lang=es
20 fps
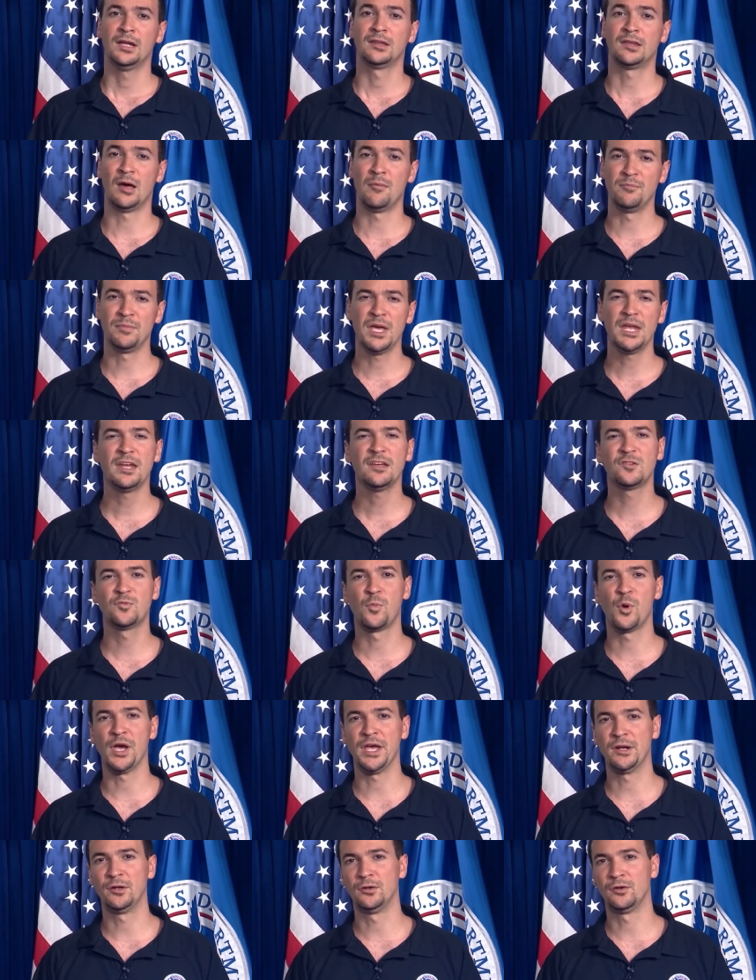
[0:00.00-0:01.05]
También es
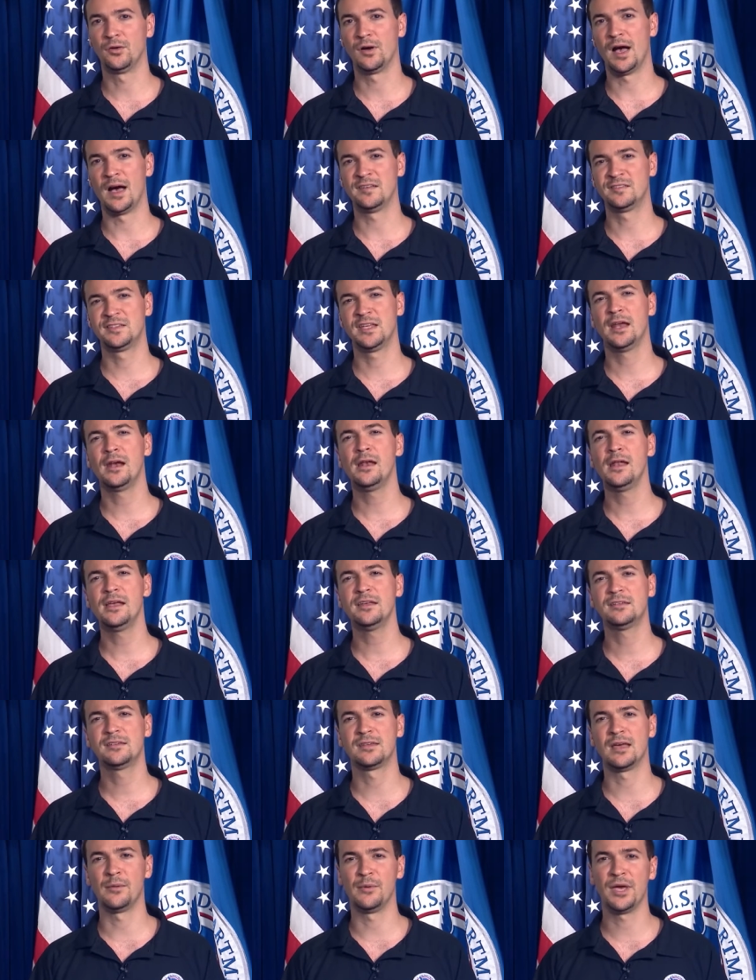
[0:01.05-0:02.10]
bueno
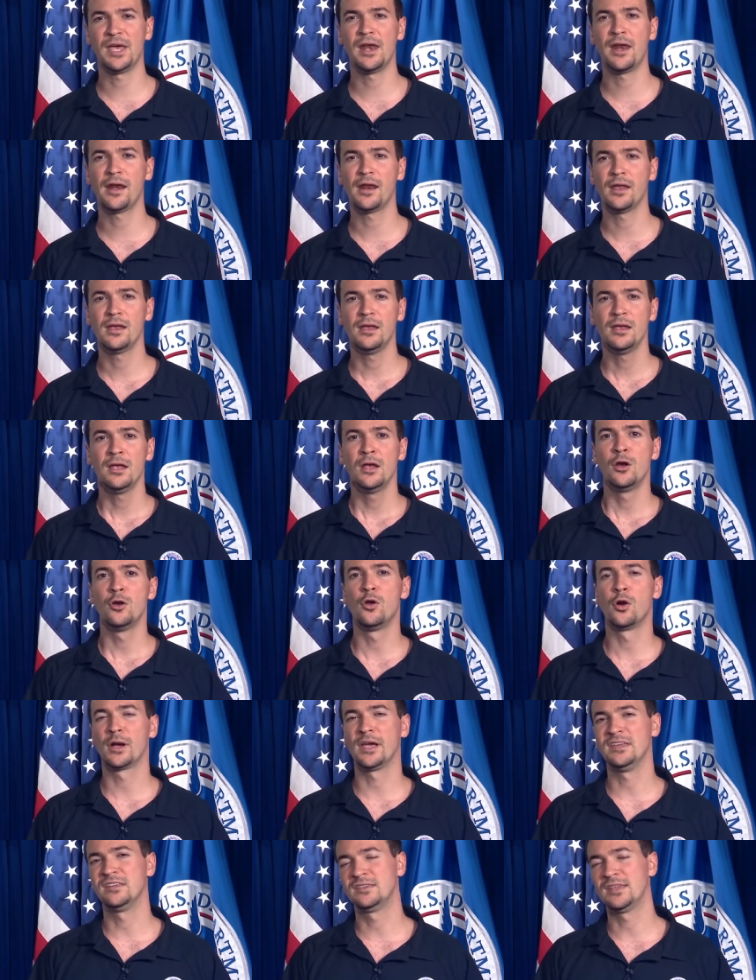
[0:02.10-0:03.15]
hacerles saber
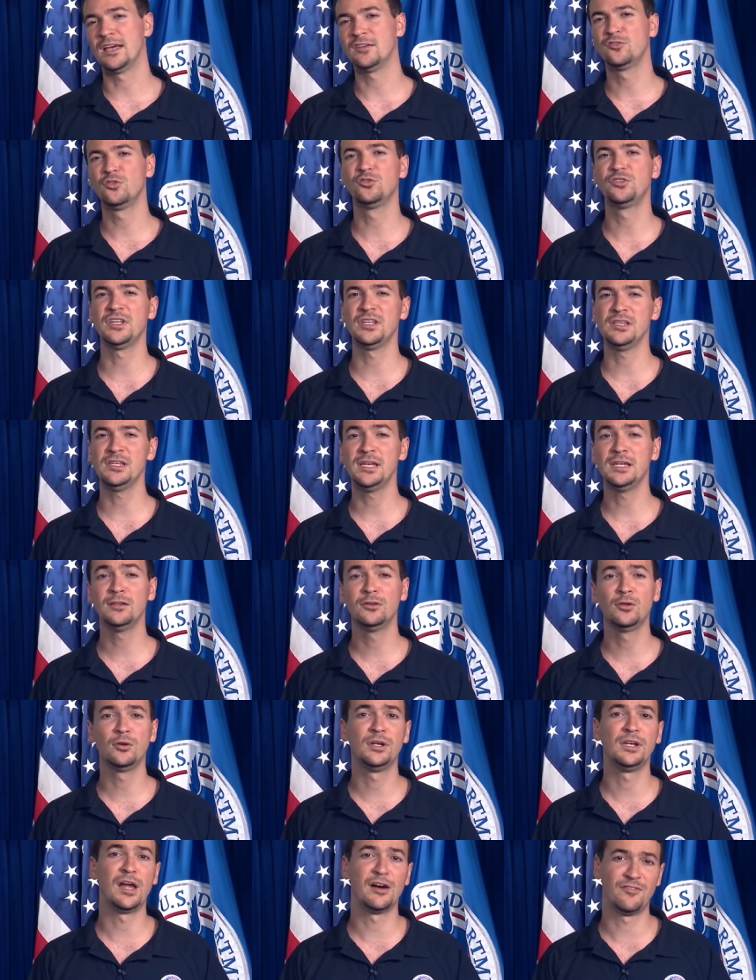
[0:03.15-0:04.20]
lo que está
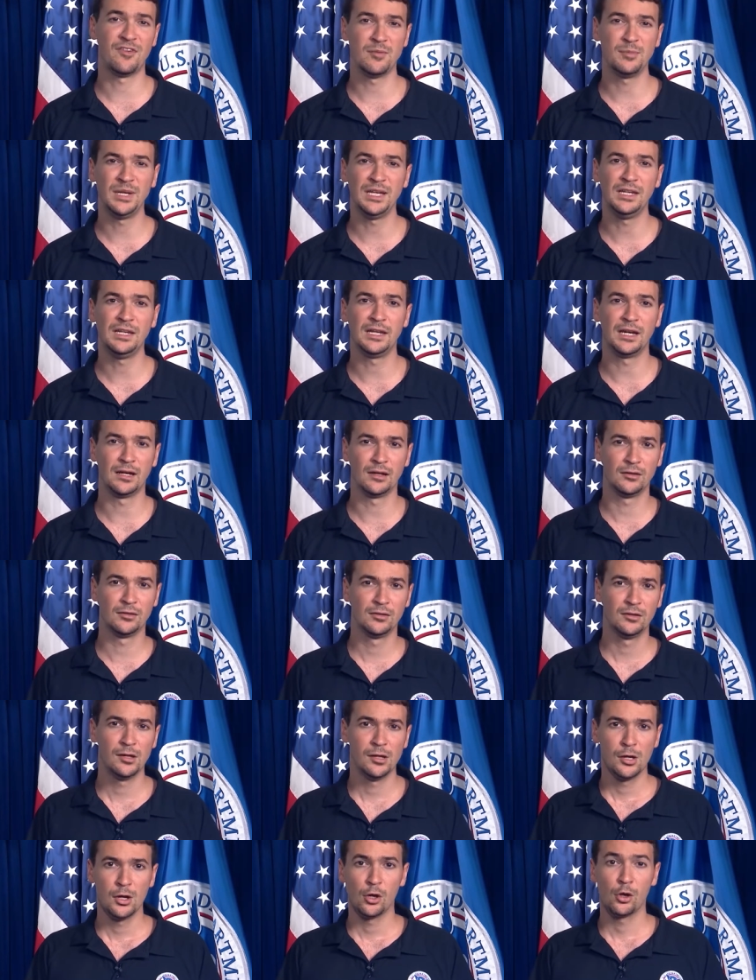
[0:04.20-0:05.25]
sucediendo en la familia
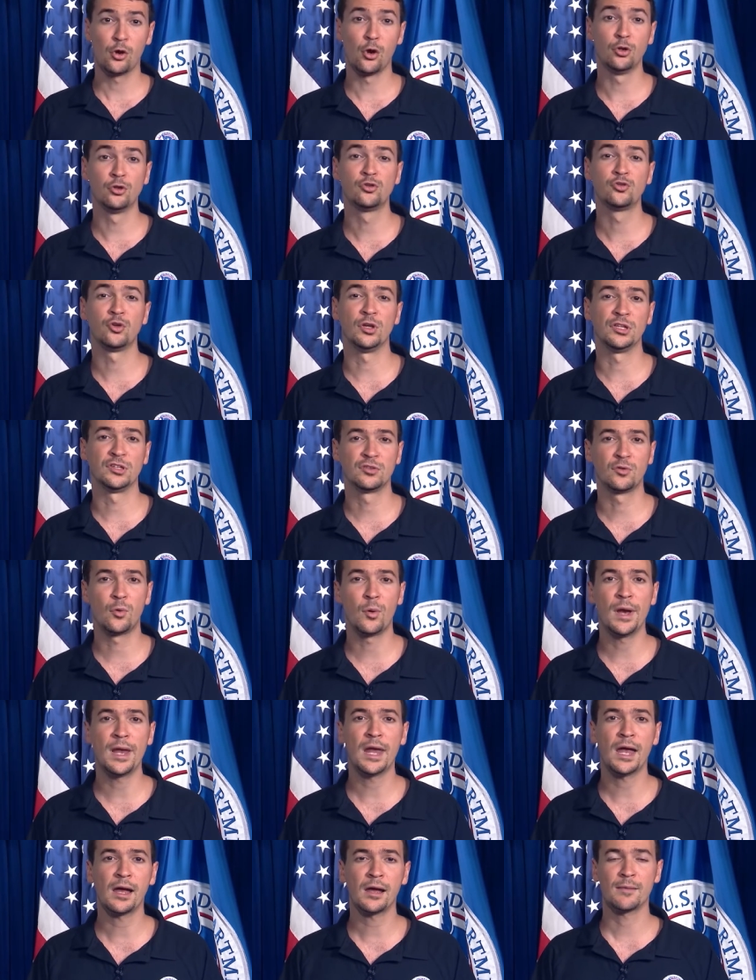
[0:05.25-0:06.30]
con su
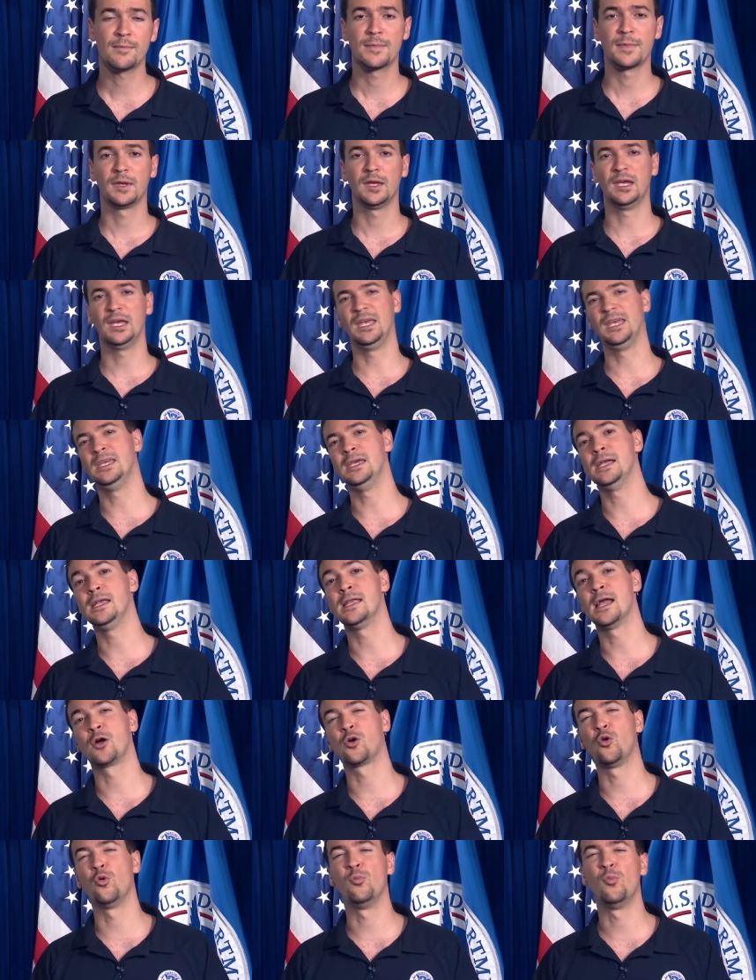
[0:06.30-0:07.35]
escuela y en
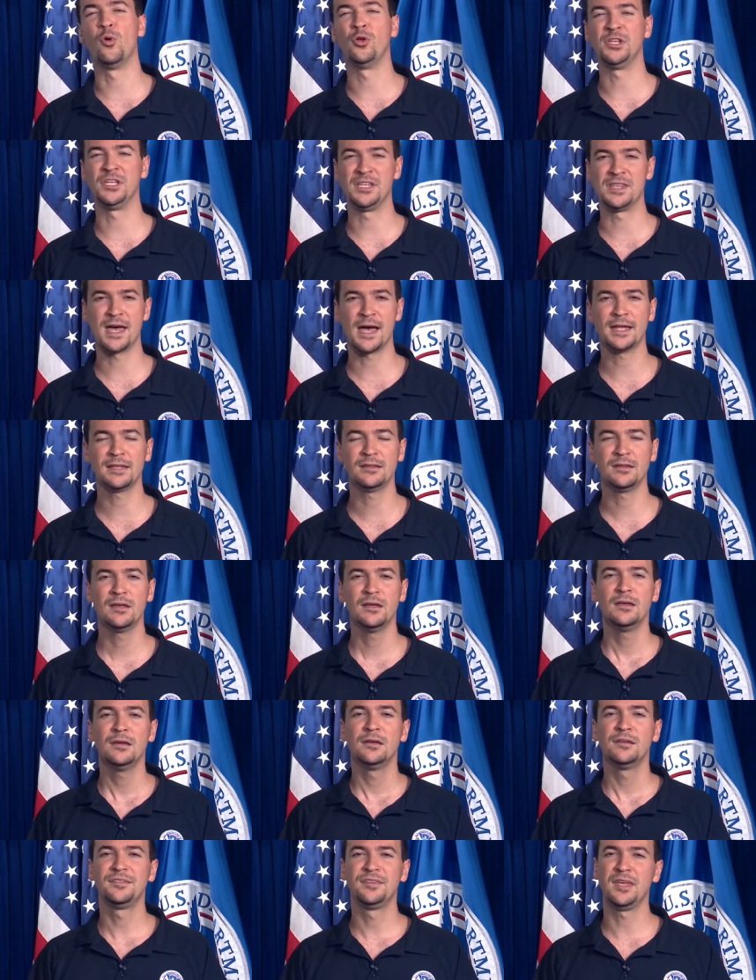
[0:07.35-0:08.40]
la comunidad
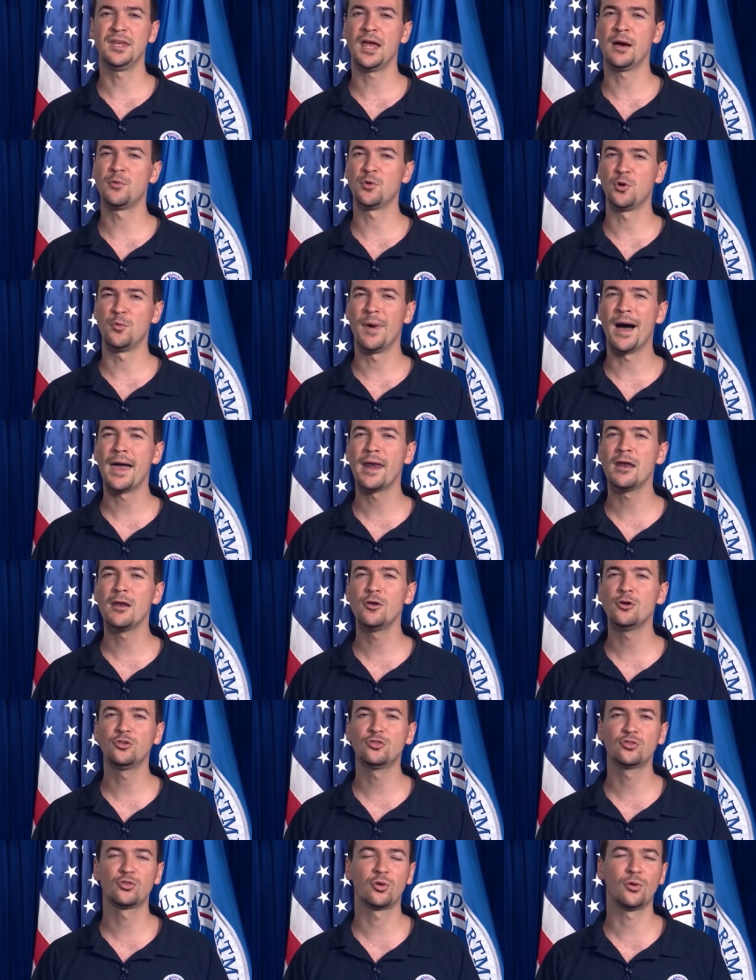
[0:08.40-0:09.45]
sin
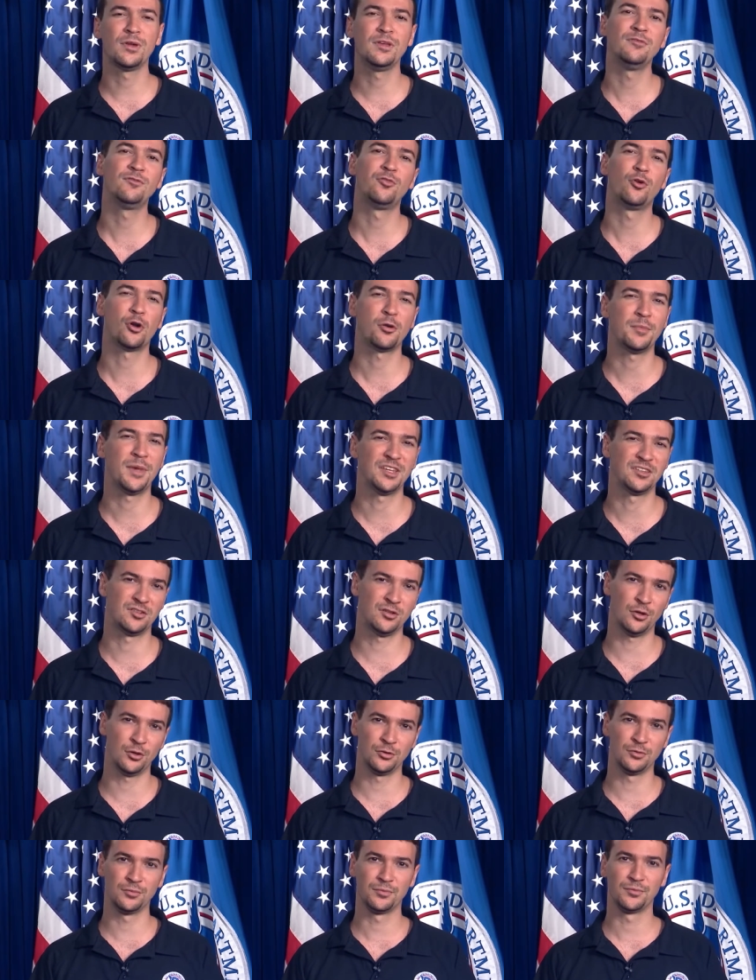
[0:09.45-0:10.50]
abrumarlos con
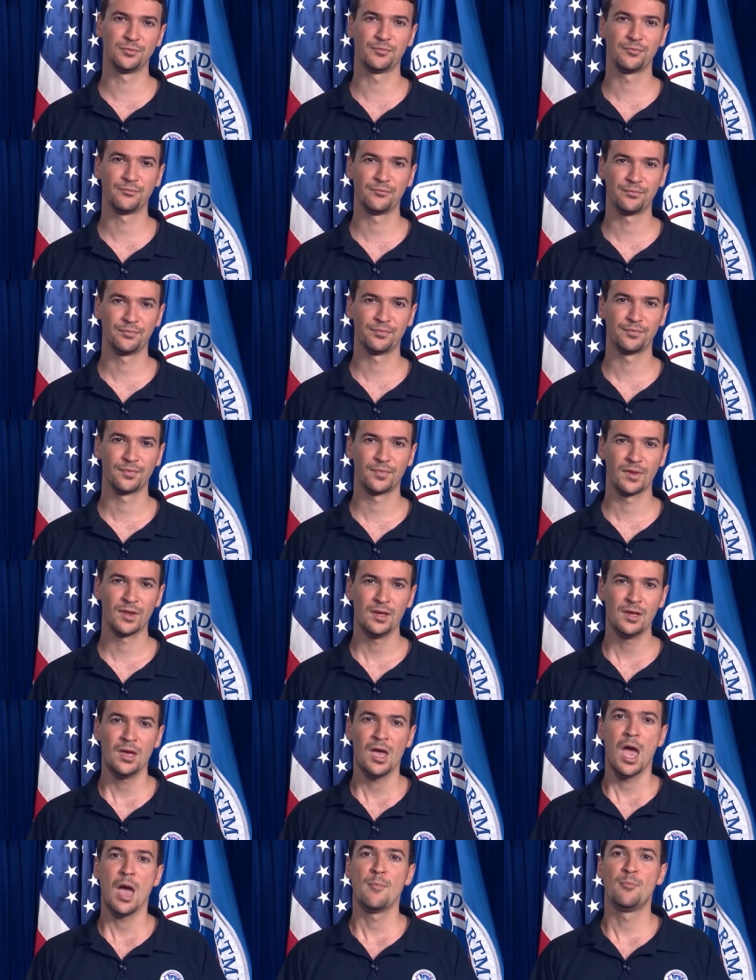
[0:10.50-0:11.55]
información.
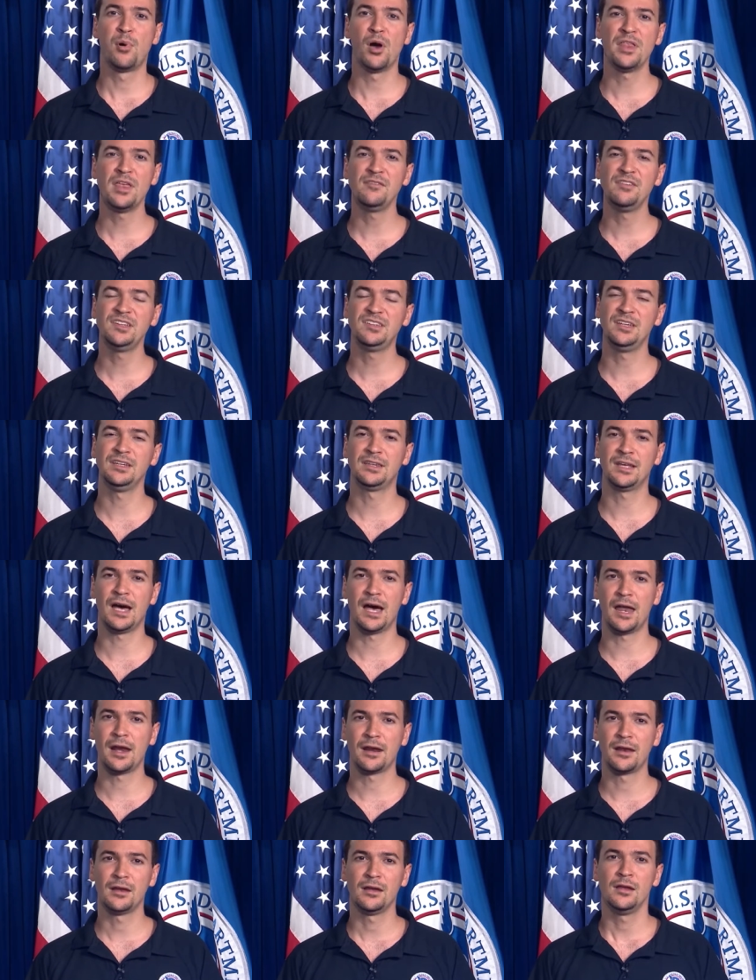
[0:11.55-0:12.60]
Puede
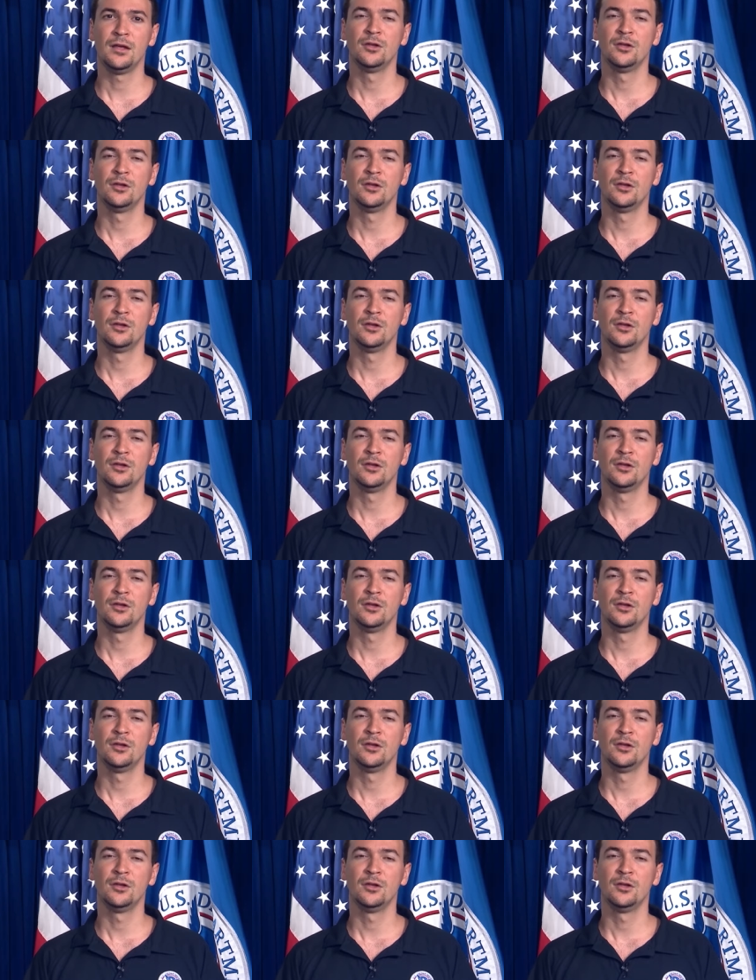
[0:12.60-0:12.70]
visitar